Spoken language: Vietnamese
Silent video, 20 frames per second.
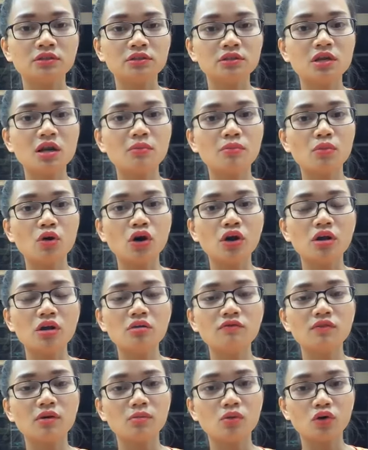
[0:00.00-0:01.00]
Rất là mỏi
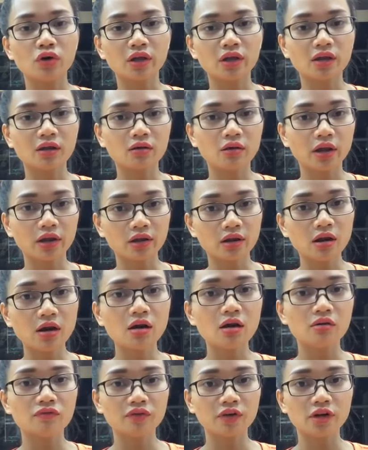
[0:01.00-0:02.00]
lưng và mỏi cái cơ
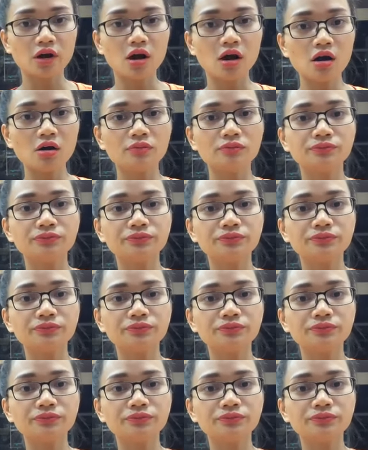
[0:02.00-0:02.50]
ở phía đó.